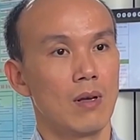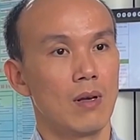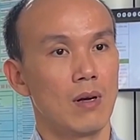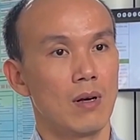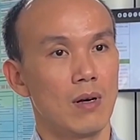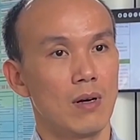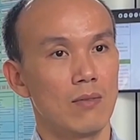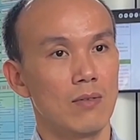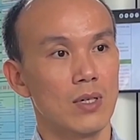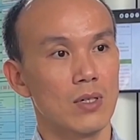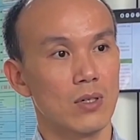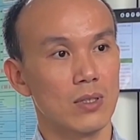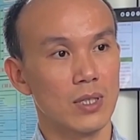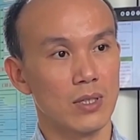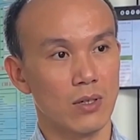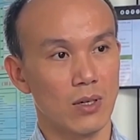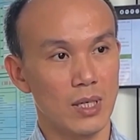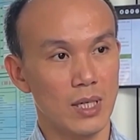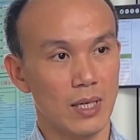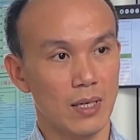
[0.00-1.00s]
À, vâng, có thể
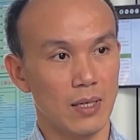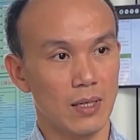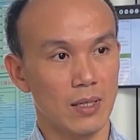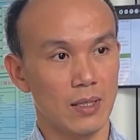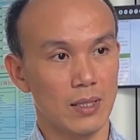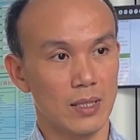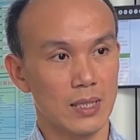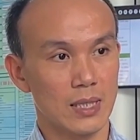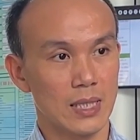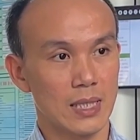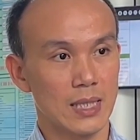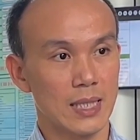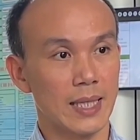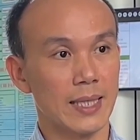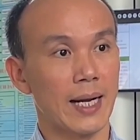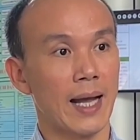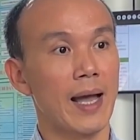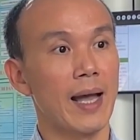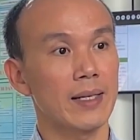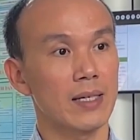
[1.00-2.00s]
nói là kể
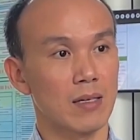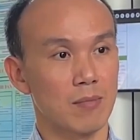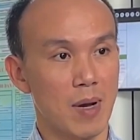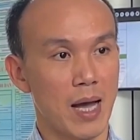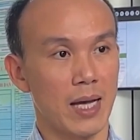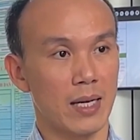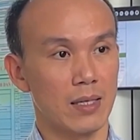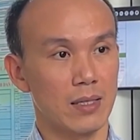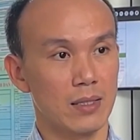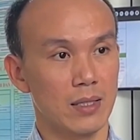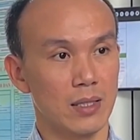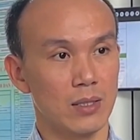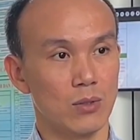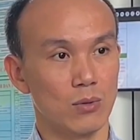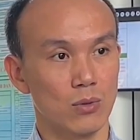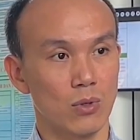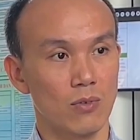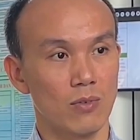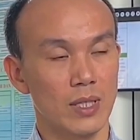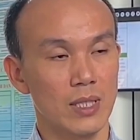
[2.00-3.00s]
cả hai kịch bản thì
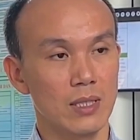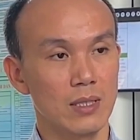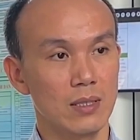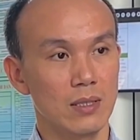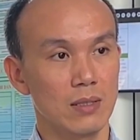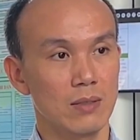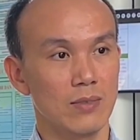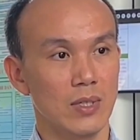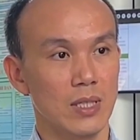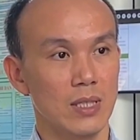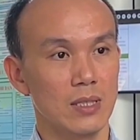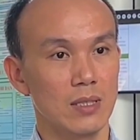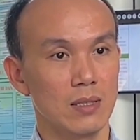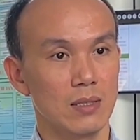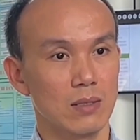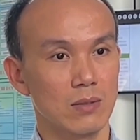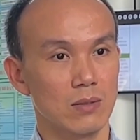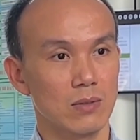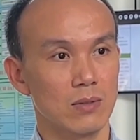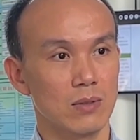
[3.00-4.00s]
chúng tôi vẫn vẫn
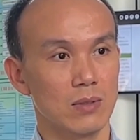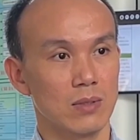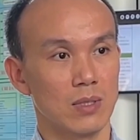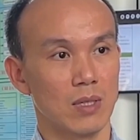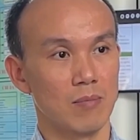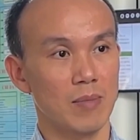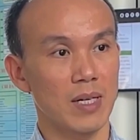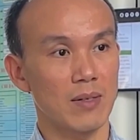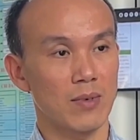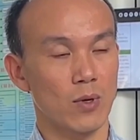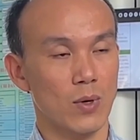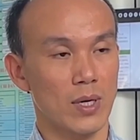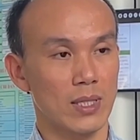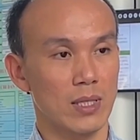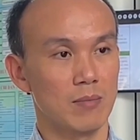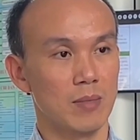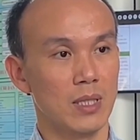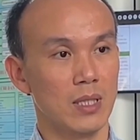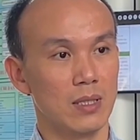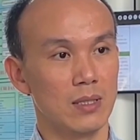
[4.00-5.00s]
nhấn mạnh và quan
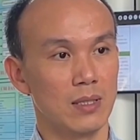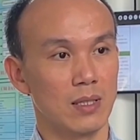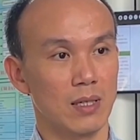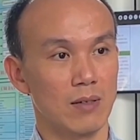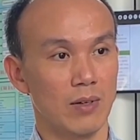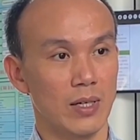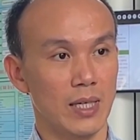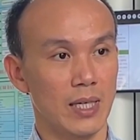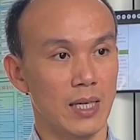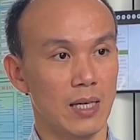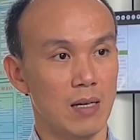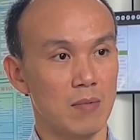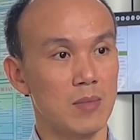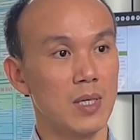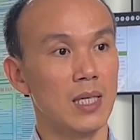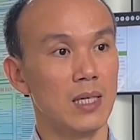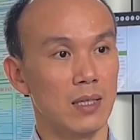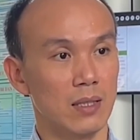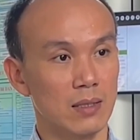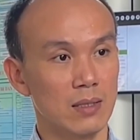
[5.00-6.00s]
tâm hơn những cái vấn đề là
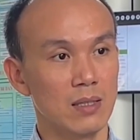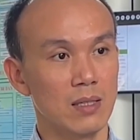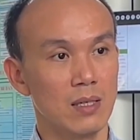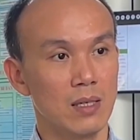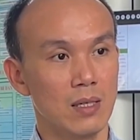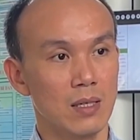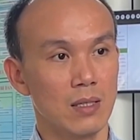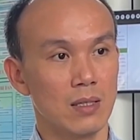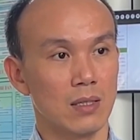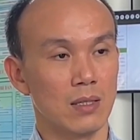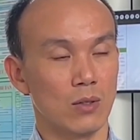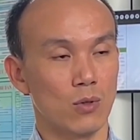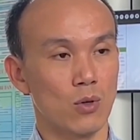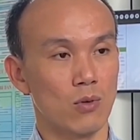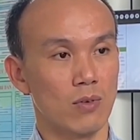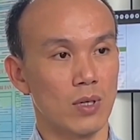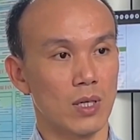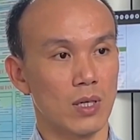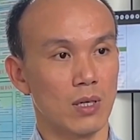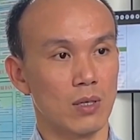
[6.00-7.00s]
mưa lớn ở
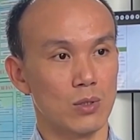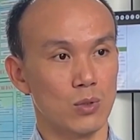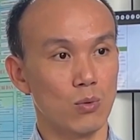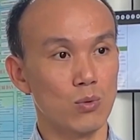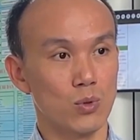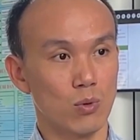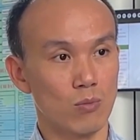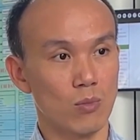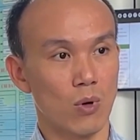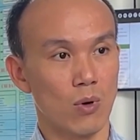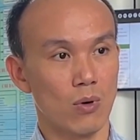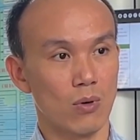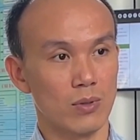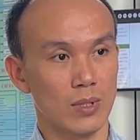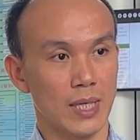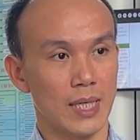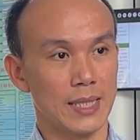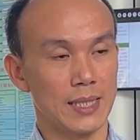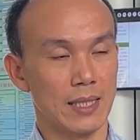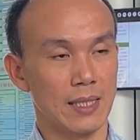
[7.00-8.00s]
khu vực Trung Trung Bộ.
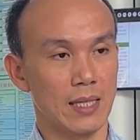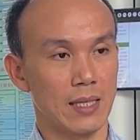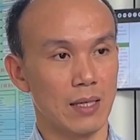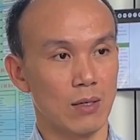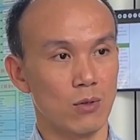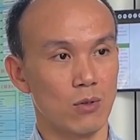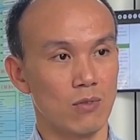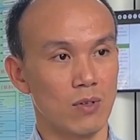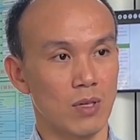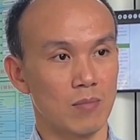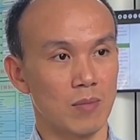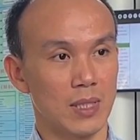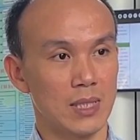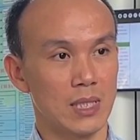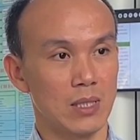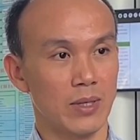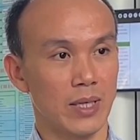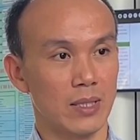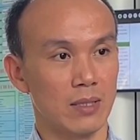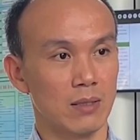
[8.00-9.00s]
Đây sẽ là cái khu vực mà
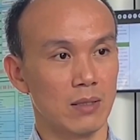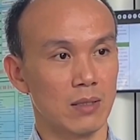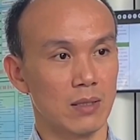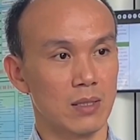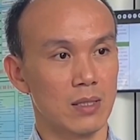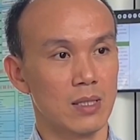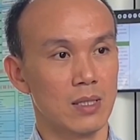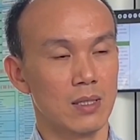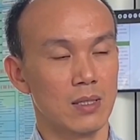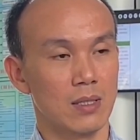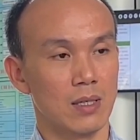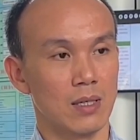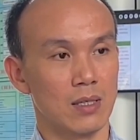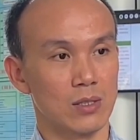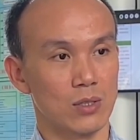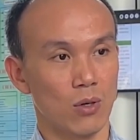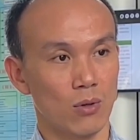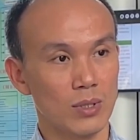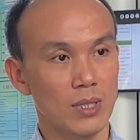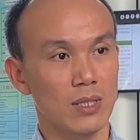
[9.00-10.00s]
chịu ảnh hưởng uh,
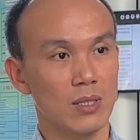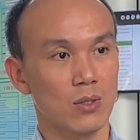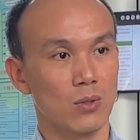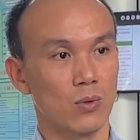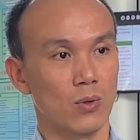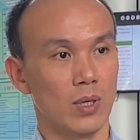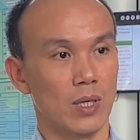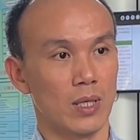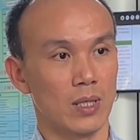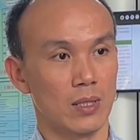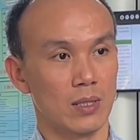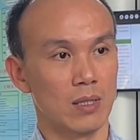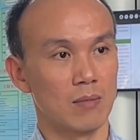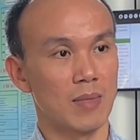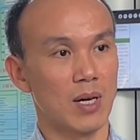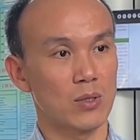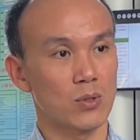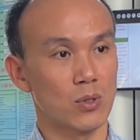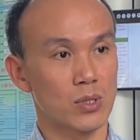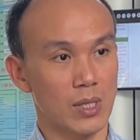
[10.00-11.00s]
rõ nhất của cơn
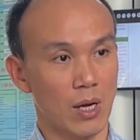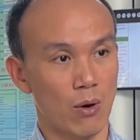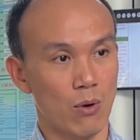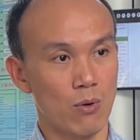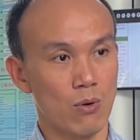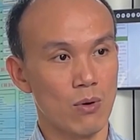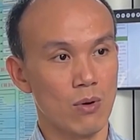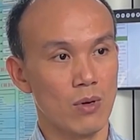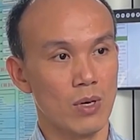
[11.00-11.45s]
bão số sáu.